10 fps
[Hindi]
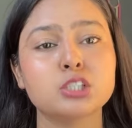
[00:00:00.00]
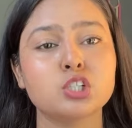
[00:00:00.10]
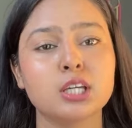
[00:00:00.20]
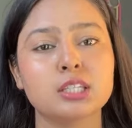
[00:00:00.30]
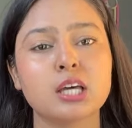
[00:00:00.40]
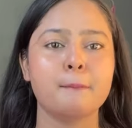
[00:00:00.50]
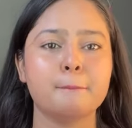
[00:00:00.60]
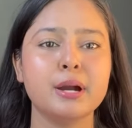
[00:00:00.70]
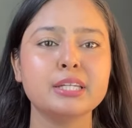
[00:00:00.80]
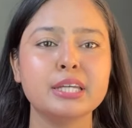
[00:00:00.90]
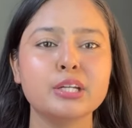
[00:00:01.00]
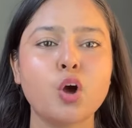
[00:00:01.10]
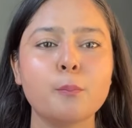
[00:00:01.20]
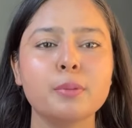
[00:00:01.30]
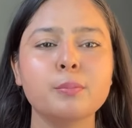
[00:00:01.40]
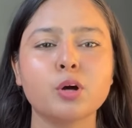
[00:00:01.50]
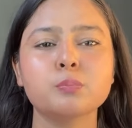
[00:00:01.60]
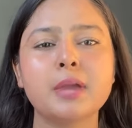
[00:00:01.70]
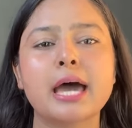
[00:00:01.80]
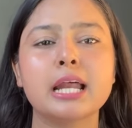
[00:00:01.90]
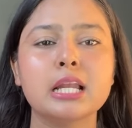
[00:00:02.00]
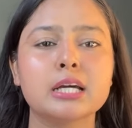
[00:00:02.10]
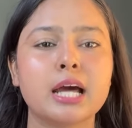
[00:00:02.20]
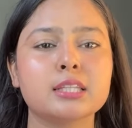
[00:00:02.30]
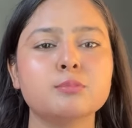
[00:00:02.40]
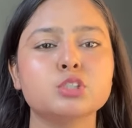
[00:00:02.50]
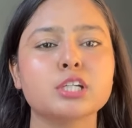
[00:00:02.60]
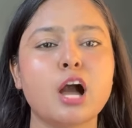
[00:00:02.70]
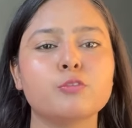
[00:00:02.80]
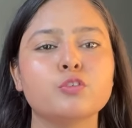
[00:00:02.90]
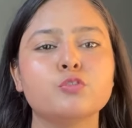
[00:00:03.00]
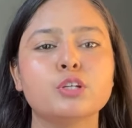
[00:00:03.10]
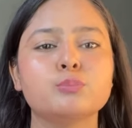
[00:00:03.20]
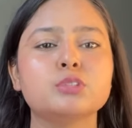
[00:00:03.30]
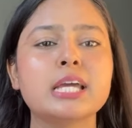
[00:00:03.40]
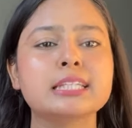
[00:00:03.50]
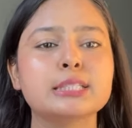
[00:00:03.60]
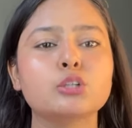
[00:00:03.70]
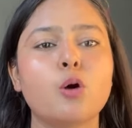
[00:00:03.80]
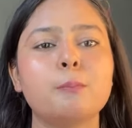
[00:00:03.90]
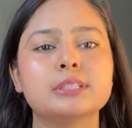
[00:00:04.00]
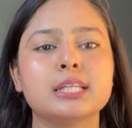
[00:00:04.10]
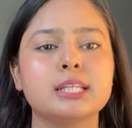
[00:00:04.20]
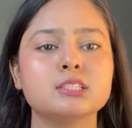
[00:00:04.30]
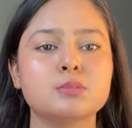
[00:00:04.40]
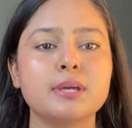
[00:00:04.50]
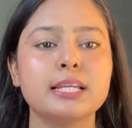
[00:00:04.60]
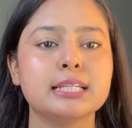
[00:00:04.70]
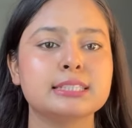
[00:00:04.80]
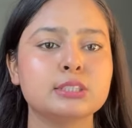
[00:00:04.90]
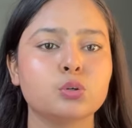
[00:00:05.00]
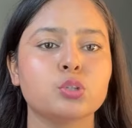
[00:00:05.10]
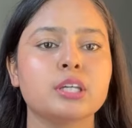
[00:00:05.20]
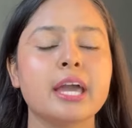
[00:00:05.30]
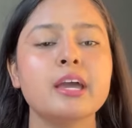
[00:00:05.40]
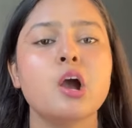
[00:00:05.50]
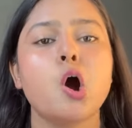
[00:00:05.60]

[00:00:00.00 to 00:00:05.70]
चाहिए था बट ये टॉप भी बहुत प्यारा लग रहा था मुझे काफ़ी मुझे ऐसे टॉप पसंद है जिनमें लेसेस होती है